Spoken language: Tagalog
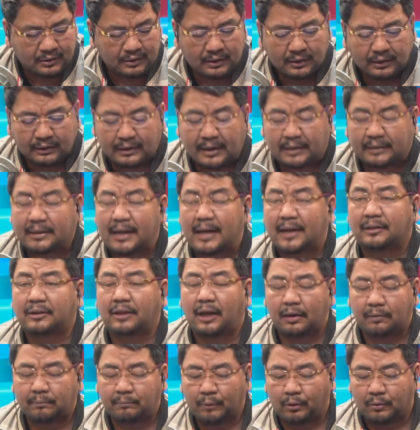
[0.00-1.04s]

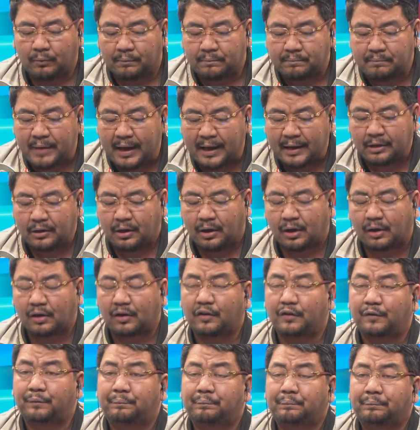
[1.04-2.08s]
natatakbong mayor
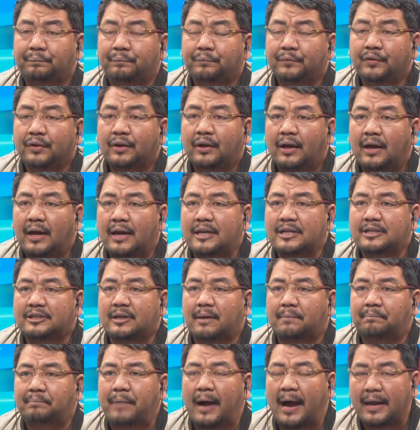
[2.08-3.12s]
ha, ah,
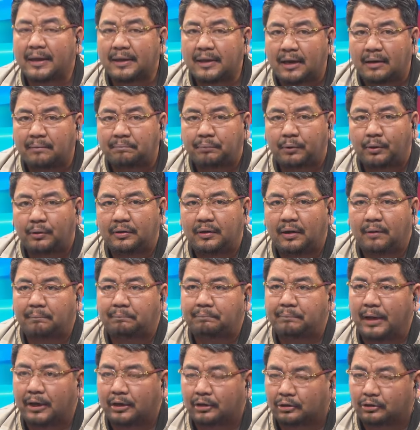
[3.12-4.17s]
sa bayan po
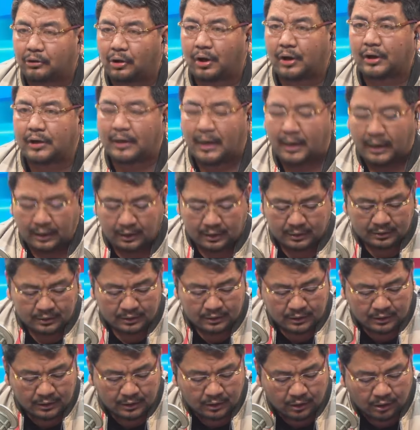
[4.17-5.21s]
ng Victoria
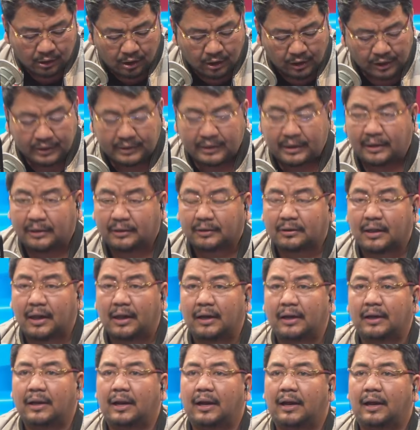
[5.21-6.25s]

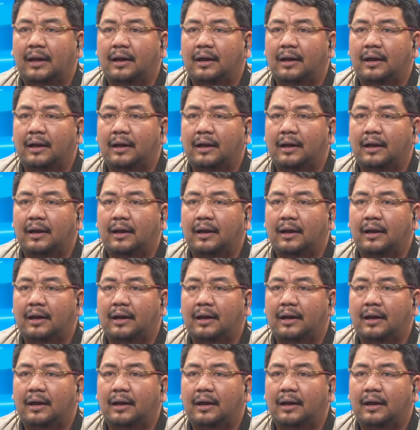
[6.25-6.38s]
Oriental uh,